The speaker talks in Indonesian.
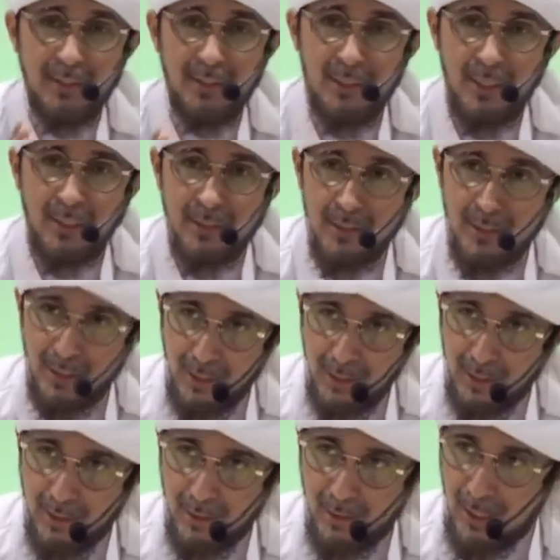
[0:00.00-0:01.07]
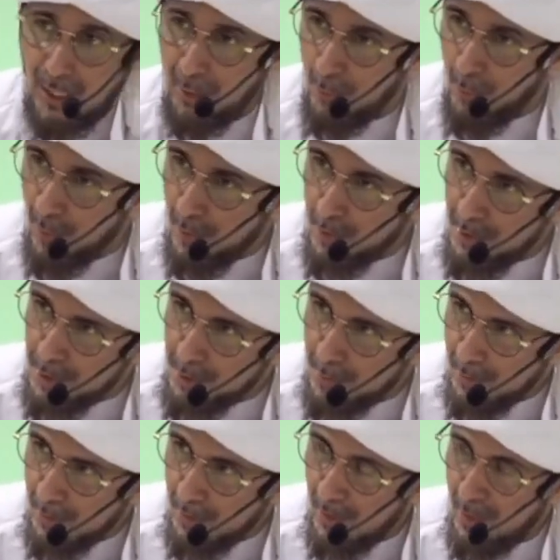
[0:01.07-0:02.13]
terang-terangan dalam kondisi
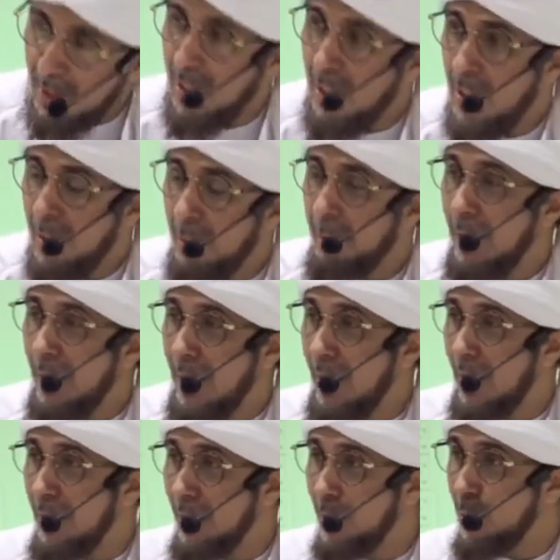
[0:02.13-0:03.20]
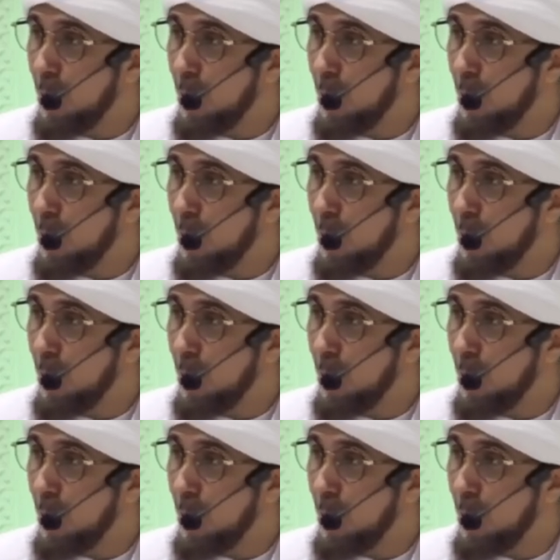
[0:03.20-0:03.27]
seperti ini. Pahalanya 70